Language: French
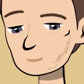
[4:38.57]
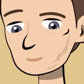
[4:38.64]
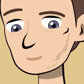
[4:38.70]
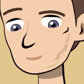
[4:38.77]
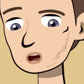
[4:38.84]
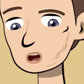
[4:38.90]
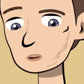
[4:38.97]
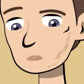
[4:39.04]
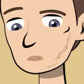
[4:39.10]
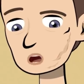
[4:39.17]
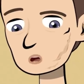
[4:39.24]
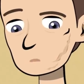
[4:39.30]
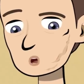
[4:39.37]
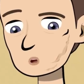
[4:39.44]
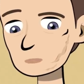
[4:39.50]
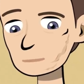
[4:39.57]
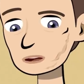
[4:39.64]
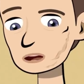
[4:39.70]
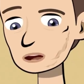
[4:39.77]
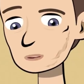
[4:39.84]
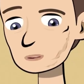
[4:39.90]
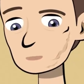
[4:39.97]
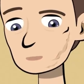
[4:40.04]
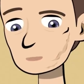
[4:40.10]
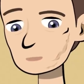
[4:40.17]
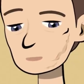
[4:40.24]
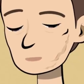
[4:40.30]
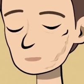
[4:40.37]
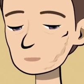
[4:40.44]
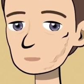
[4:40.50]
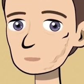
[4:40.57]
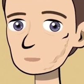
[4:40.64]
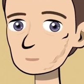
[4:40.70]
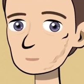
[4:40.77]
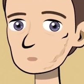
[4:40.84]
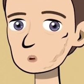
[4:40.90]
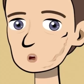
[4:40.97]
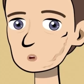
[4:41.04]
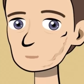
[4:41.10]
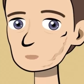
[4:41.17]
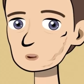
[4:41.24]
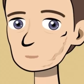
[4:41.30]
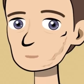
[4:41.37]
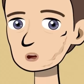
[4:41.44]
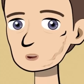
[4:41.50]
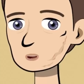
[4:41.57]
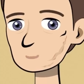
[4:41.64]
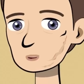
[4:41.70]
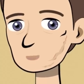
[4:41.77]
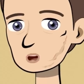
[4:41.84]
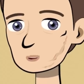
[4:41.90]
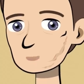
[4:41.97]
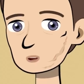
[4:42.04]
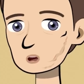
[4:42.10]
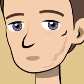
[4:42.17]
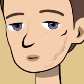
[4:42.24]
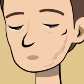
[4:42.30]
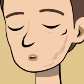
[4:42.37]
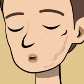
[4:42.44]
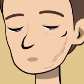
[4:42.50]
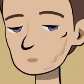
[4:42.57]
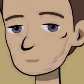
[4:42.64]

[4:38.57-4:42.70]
Elle avait traversé beaucoup d'épreuves. Peut-être que c'était une étape de son rétablissement.